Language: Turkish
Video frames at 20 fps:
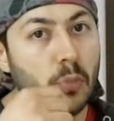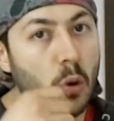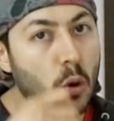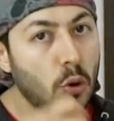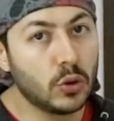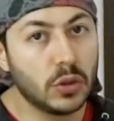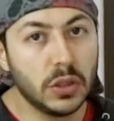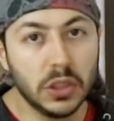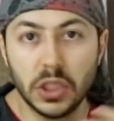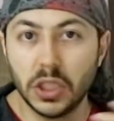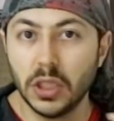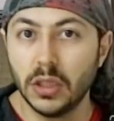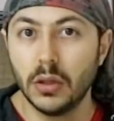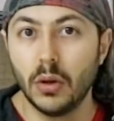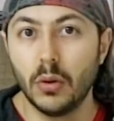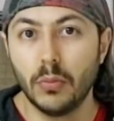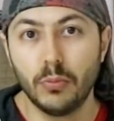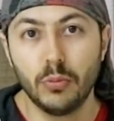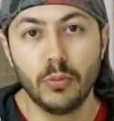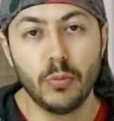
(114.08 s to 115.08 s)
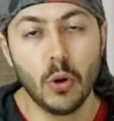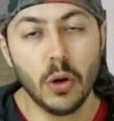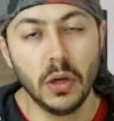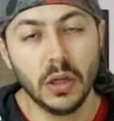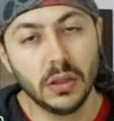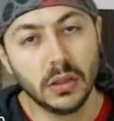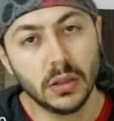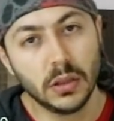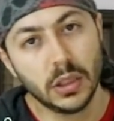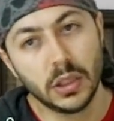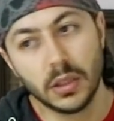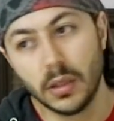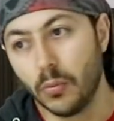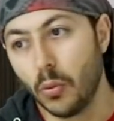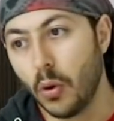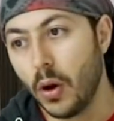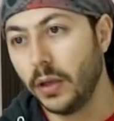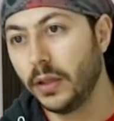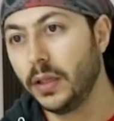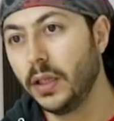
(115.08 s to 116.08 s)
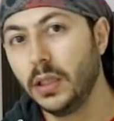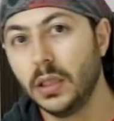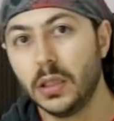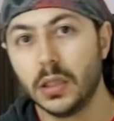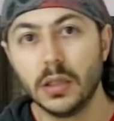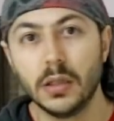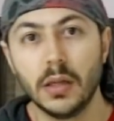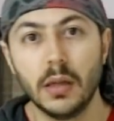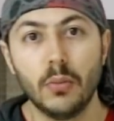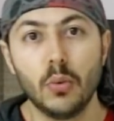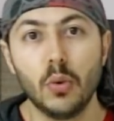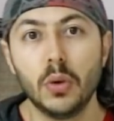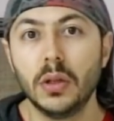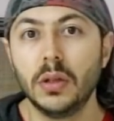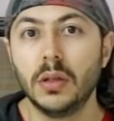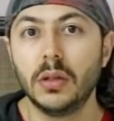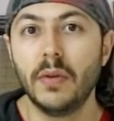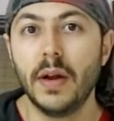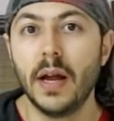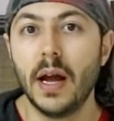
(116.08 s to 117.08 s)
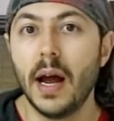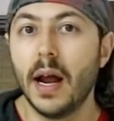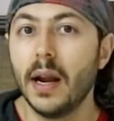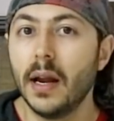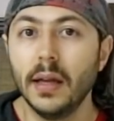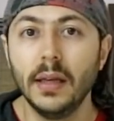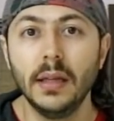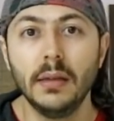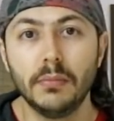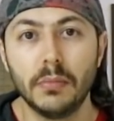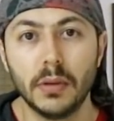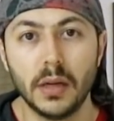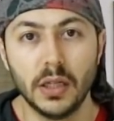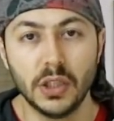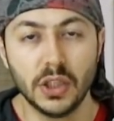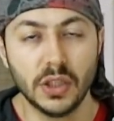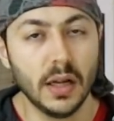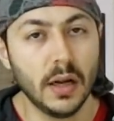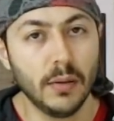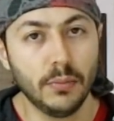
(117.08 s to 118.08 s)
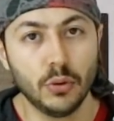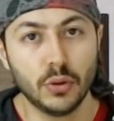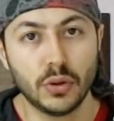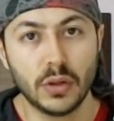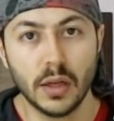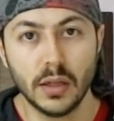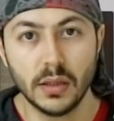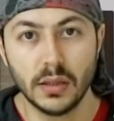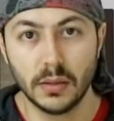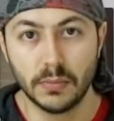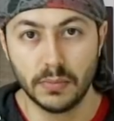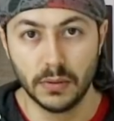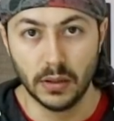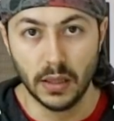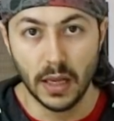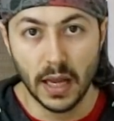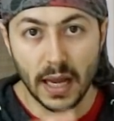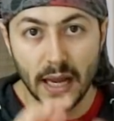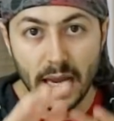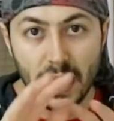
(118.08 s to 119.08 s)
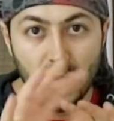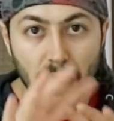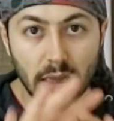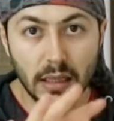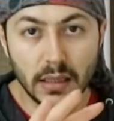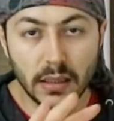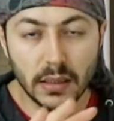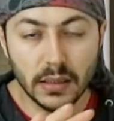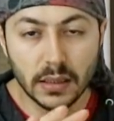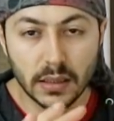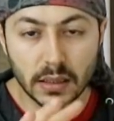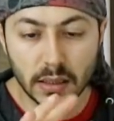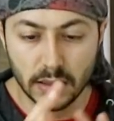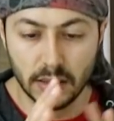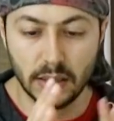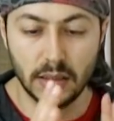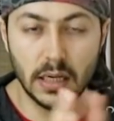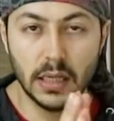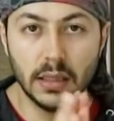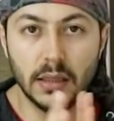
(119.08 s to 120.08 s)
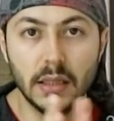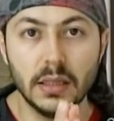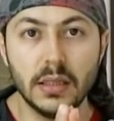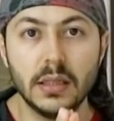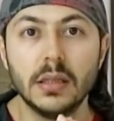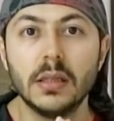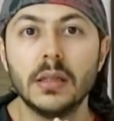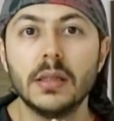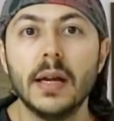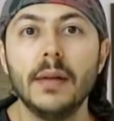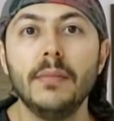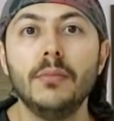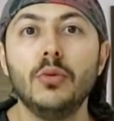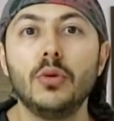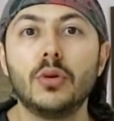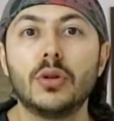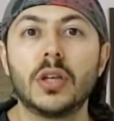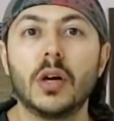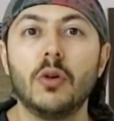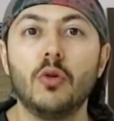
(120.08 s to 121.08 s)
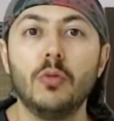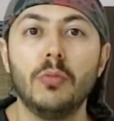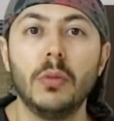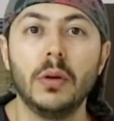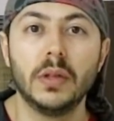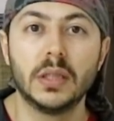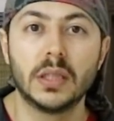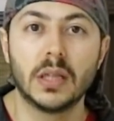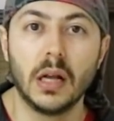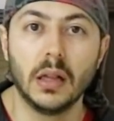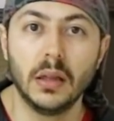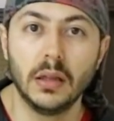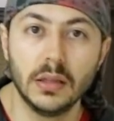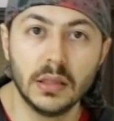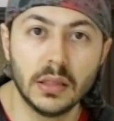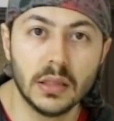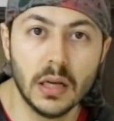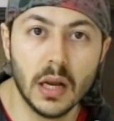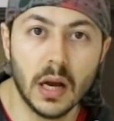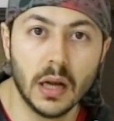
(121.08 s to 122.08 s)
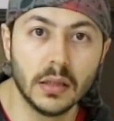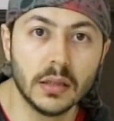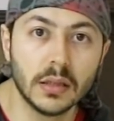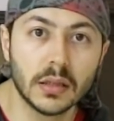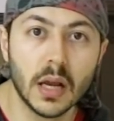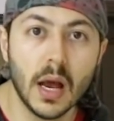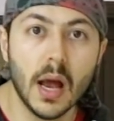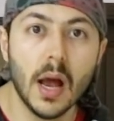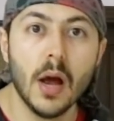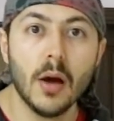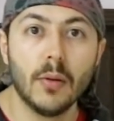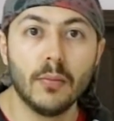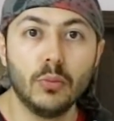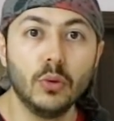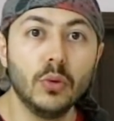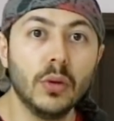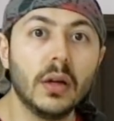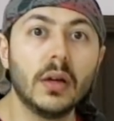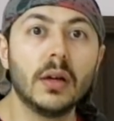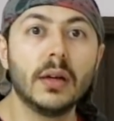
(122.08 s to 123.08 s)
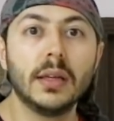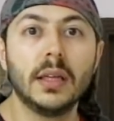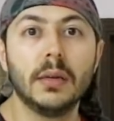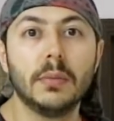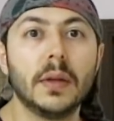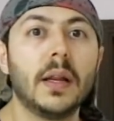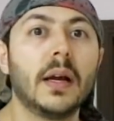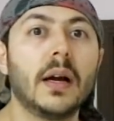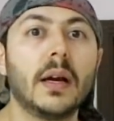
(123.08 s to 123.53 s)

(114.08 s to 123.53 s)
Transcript: boks içinde böyledir, işte Muay Thai içinde böyledir veya herhangi bir branş ne yapıyorsanız yapın. Elleriniz zaten sizin en büyük savunma ve saldırı silahınız. Bunları rakibe